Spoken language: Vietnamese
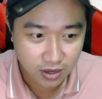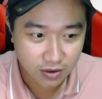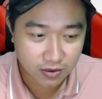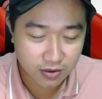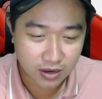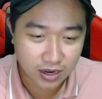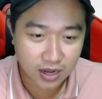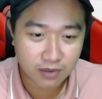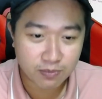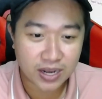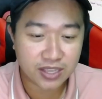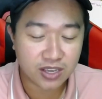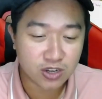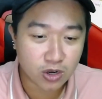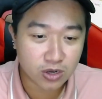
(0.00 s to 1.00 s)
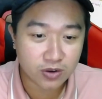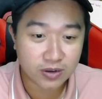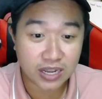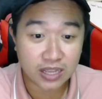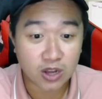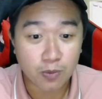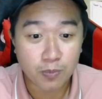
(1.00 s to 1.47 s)
à, mà những con người
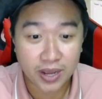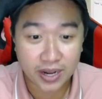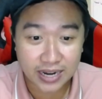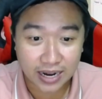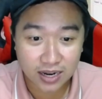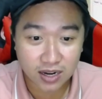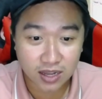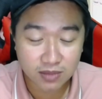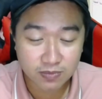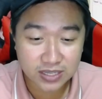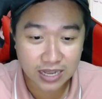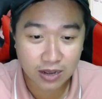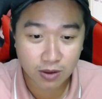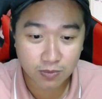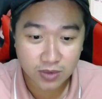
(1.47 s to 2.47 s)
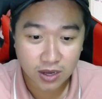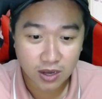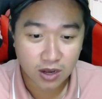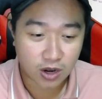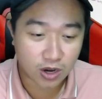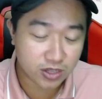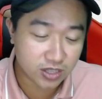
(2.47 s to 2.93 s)
này họ bịa đặt lên biết sao không
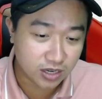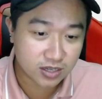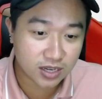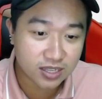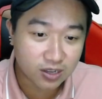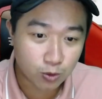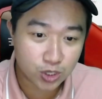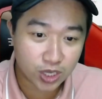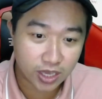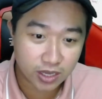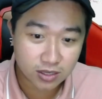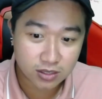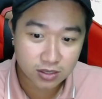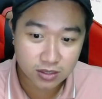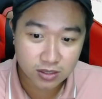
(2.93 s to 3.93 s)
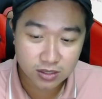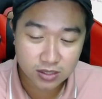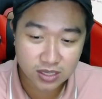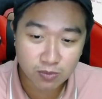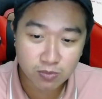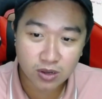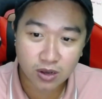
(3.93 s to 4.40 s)
họ dựng lên câu chuyện
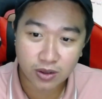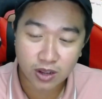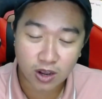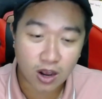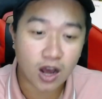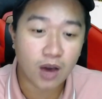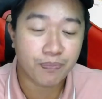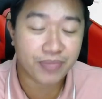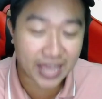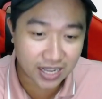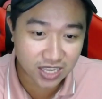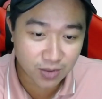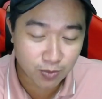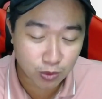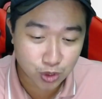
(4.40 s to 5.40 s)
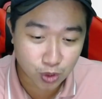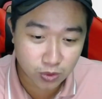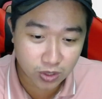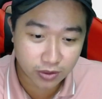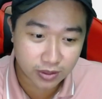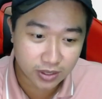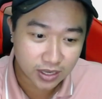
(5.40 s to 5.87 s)
xong rồi họ hợp tác với một số
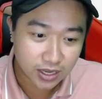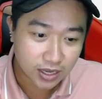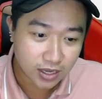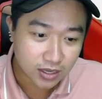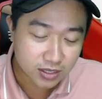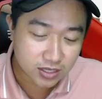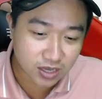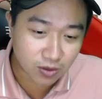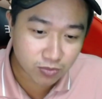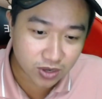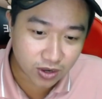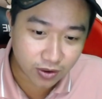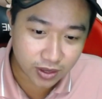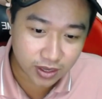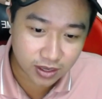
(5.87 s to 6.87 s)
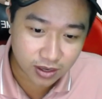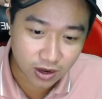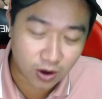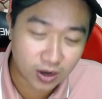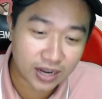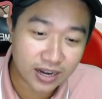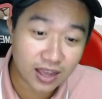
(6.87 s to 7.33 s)
người xong rồi
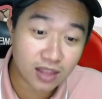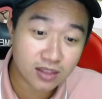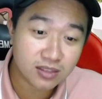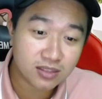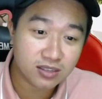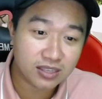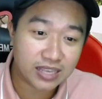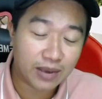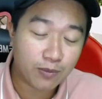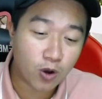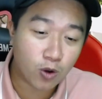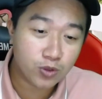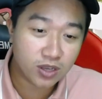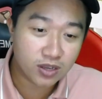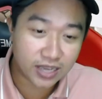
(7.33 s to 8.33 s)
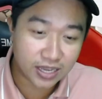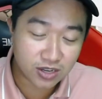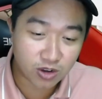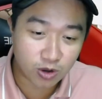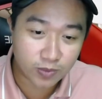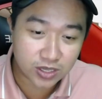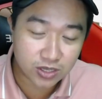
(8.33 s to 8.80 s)
họ lại lên giả bộ những cái
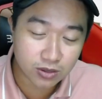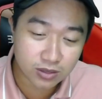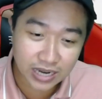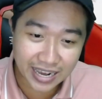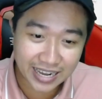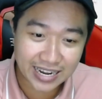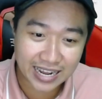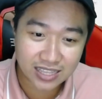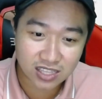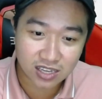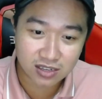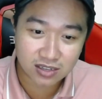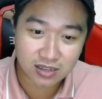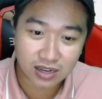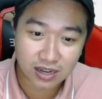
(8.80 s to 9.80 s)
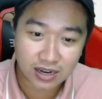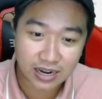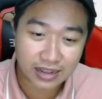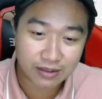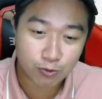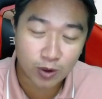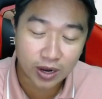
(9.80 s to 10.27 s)
người mà trước đây đã từng à,
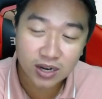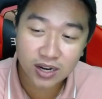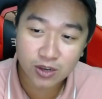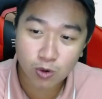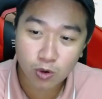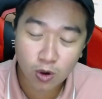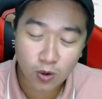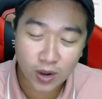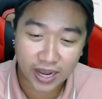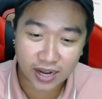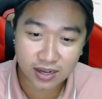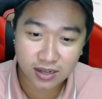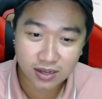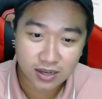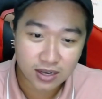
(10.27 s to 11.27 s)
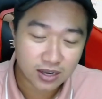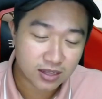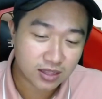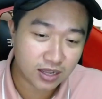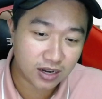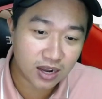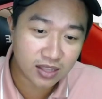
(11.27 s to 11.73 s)
là quản lý của cô Hằng á
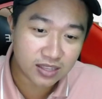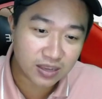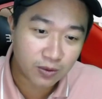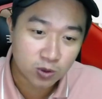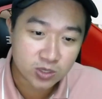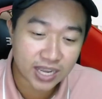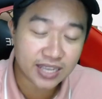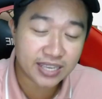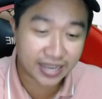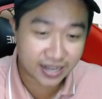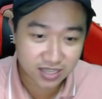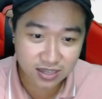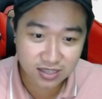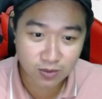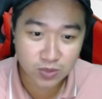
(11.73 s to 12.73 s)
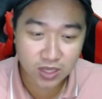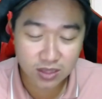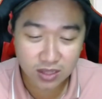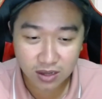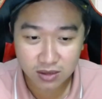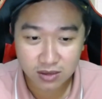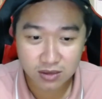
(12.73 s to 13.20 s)
thì lên giả bộ xác nhận những thông tin đó
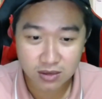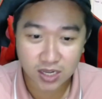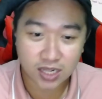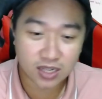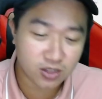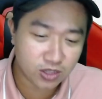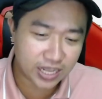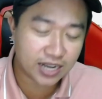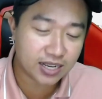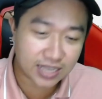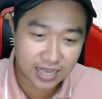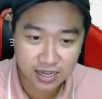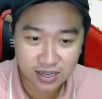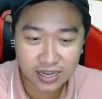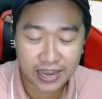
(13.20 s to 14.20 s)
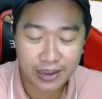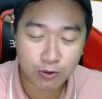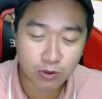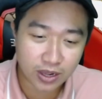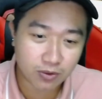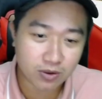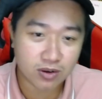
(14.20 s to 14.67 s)
thì dần dần kéo
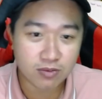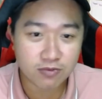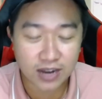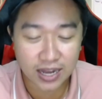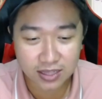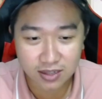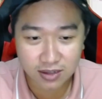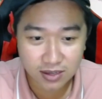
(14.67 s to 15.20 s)
theo cái lượng fan đó